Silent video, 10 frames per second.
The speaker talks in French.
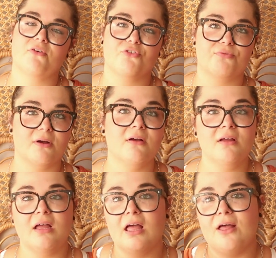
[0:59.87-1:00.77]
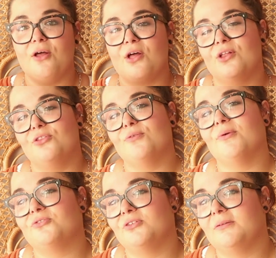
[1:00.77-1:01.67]
franchement, ne
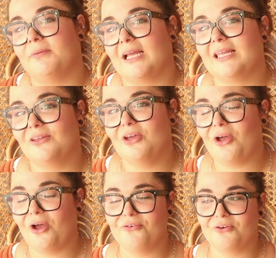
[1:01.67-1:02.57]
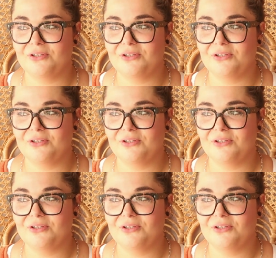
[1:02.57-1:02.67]
m'en tenez pas rigueur.